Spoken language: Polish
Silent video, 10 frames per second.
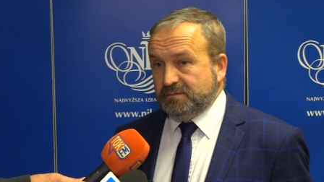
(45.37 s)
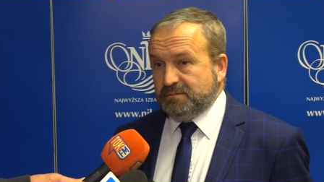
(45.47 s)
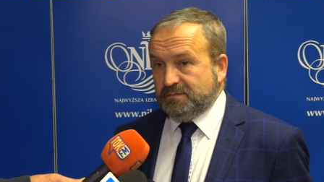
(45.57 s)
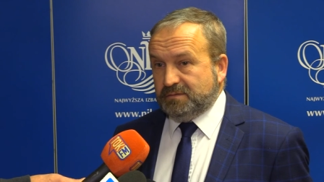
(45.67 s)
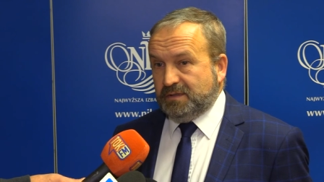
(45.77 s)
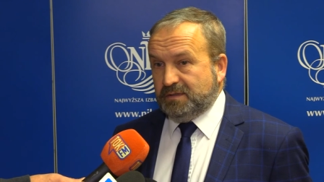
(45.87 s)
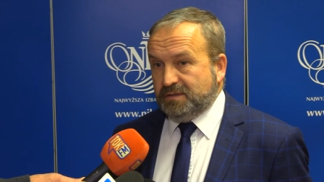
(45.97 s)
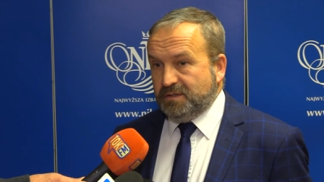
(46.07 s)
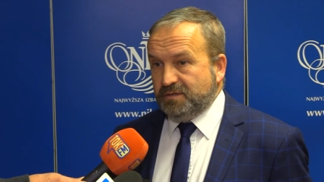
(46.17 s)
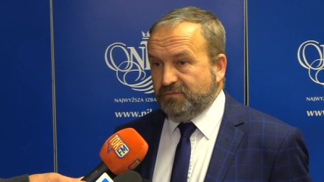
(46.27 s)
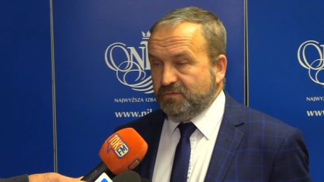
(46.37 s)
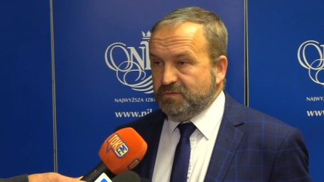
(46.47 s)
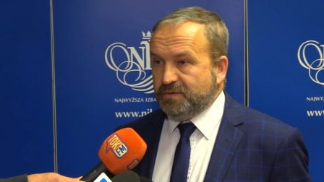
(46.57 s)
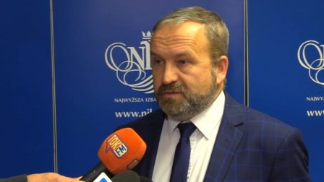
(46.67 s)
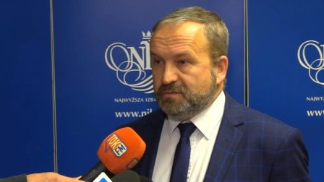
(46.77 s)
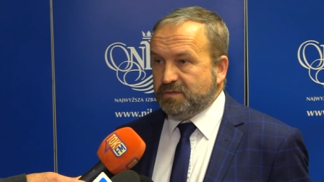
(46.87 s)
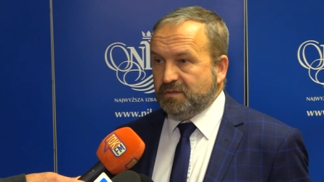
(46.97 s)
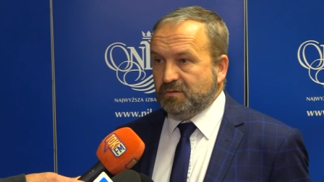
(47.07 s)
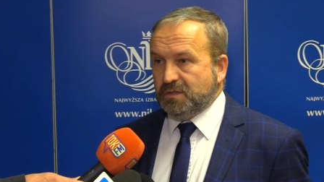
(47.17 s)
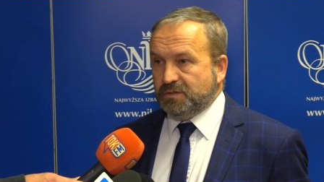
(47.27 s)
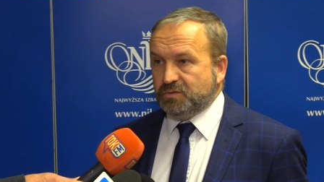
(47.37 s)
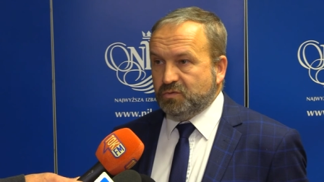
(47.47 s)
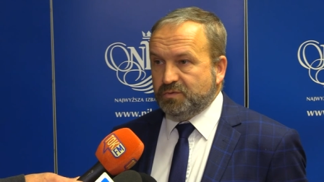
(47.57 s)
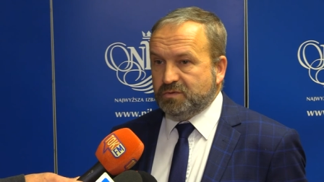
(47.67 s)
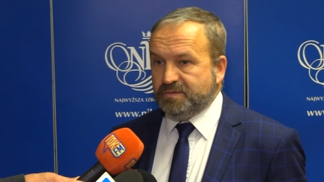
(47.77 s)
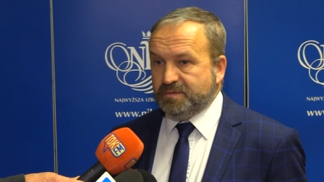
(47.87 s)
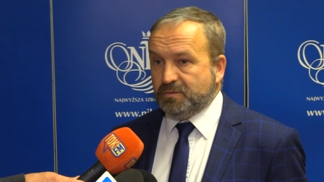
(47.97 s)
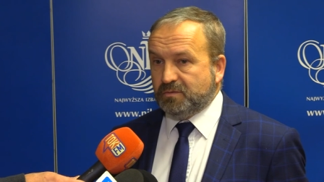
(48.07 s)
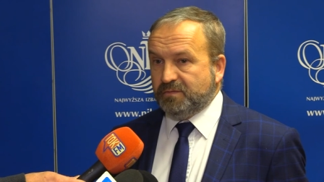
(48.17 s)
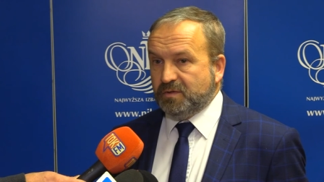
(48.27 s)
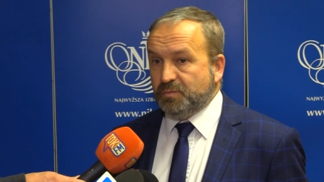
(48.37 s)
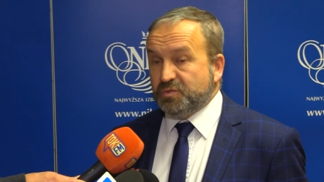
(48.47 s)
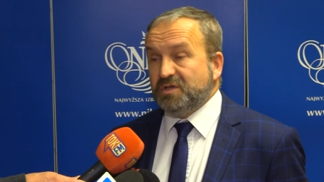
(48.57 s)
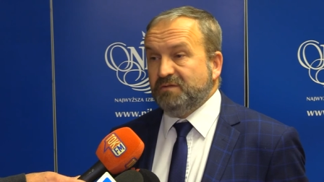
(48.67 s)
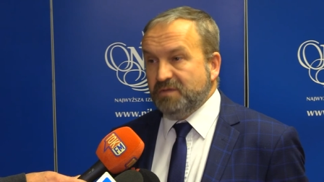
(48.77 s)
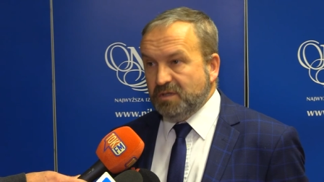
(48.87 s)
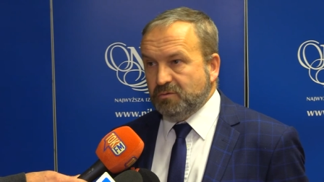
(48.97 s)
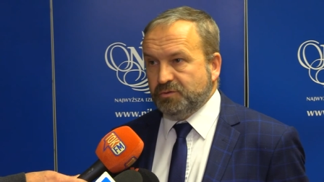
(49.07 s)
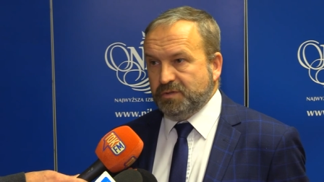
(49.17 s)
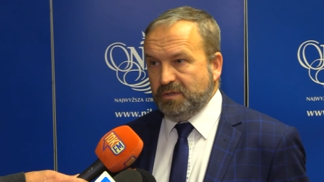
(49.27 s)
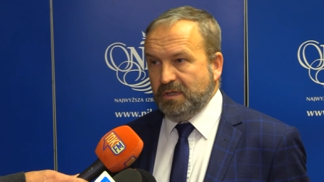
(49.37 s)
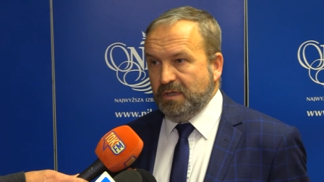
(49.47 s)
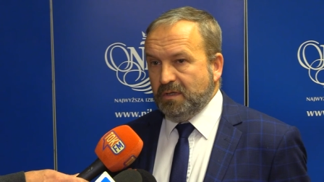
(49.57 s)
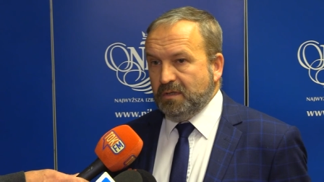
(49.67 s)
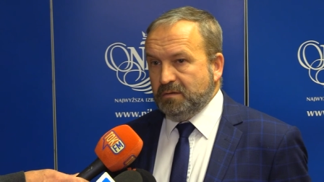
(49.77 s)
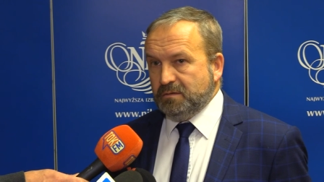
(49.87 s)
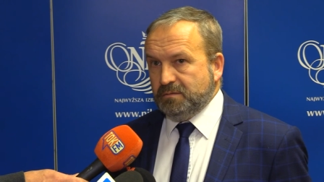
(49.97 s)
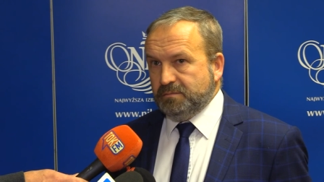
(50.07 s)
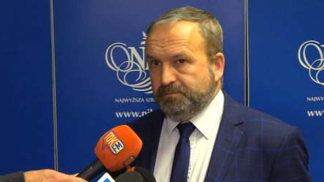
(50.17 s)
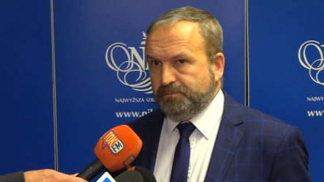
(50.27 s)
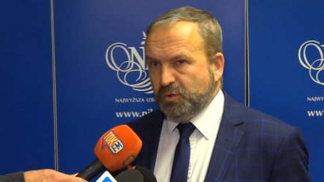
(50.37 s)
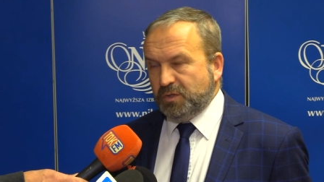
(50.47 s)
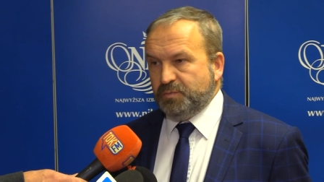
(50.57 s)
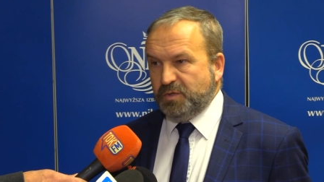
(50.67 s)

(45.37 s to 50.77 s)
na terenie województwa śląskiego takich szkół mistrzostwa sportowego przewinęło się e, ponad